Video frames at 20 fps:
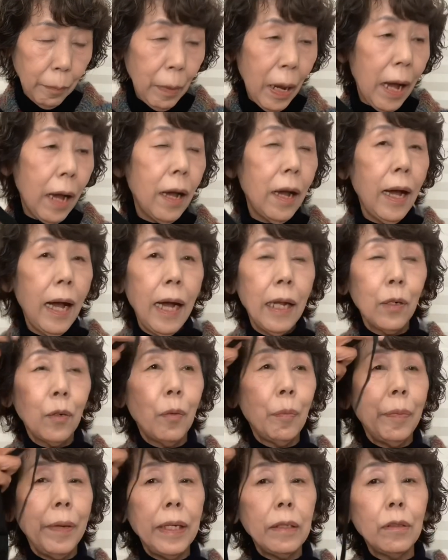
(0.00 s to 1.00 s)
まあ、あ
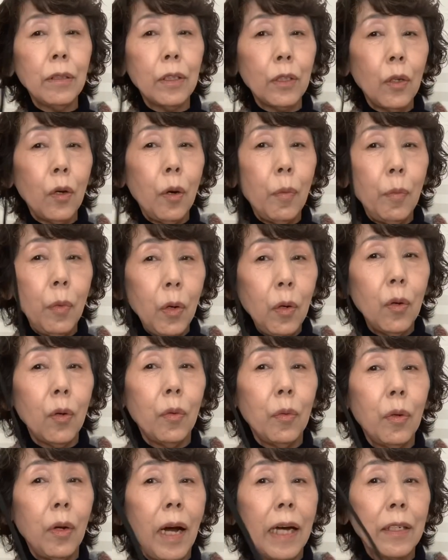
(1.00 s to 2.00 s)
のベルト
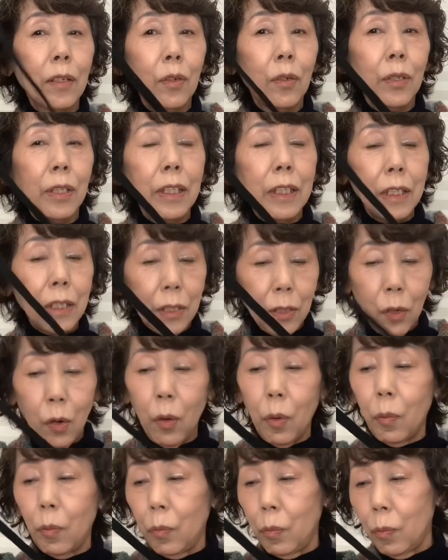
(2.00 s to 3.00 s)
もあの一
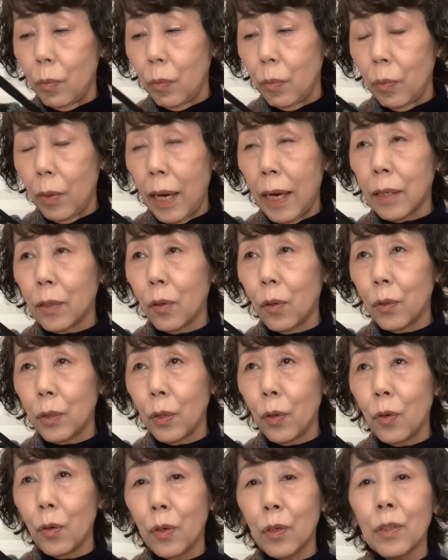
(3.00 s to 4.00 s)
応あの
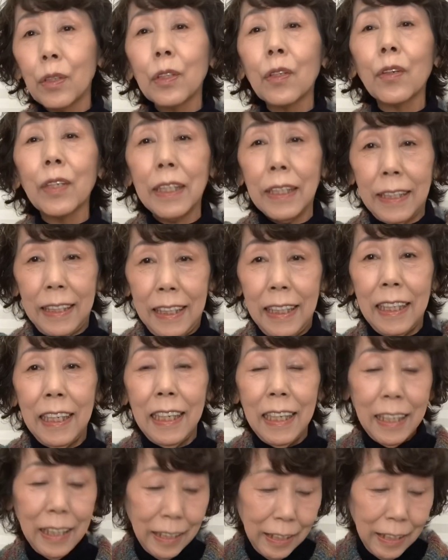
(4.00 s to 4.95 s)
旅行の時に、